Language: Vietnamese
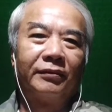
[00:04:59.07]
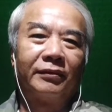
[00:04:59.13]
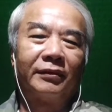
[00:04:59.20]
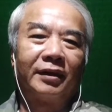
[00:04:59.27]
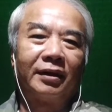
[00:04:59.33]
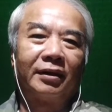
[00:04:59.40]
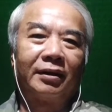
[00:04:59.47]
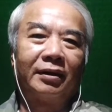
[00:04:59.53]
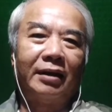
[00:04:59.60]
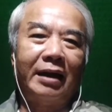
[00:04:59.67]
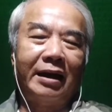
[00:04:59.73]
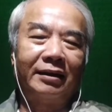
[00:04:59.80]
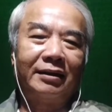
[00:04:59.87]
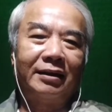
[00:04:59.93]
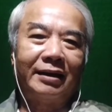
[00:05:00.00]
ừ
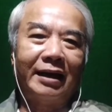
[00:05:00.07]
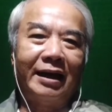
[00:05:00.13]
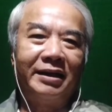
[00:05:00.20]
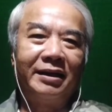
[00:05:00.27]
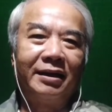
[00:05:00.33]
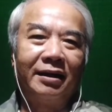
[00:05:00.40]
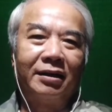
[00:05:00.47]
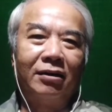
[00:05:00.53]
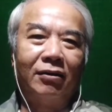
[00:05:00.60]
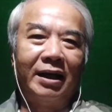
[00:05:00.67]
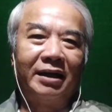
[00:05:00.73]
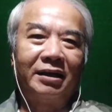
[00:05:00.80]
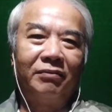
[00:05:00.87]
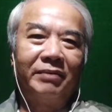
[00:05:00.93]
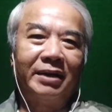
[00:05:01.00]
ăn tất cả những cái đồ
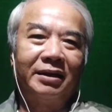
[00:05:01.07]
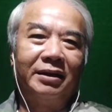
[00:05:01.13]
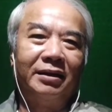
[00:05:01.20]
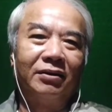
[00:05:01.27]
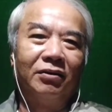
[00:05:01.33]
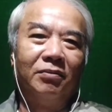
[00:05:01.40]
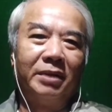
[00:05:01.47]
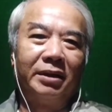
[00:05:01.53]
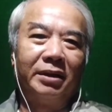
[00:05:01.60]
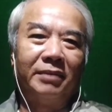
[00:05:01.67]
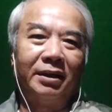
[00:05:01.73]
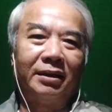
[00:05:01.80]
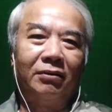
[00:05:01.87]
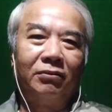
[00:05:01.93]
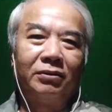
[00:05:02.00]
ăn trong gia đình của mình
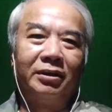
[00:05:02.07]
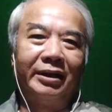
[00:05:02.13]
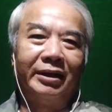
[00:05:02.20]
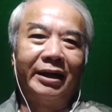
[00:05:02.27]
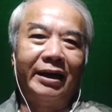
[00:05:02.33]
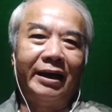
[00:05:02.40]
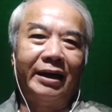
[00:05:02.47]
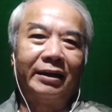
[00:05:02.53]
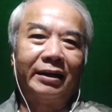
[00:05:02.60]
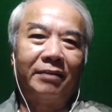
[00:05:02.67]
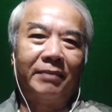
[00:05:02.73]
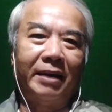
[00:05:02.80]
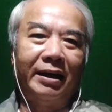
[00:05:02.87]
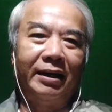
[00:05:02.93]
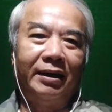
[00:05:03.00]
mà nấu thường ngày ăn
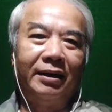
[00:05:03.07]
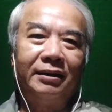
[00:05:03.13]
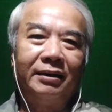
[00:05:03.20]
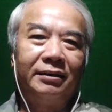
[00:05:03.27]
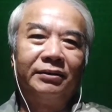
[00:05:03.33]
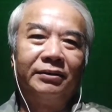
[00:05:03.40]
các bạn ăn hết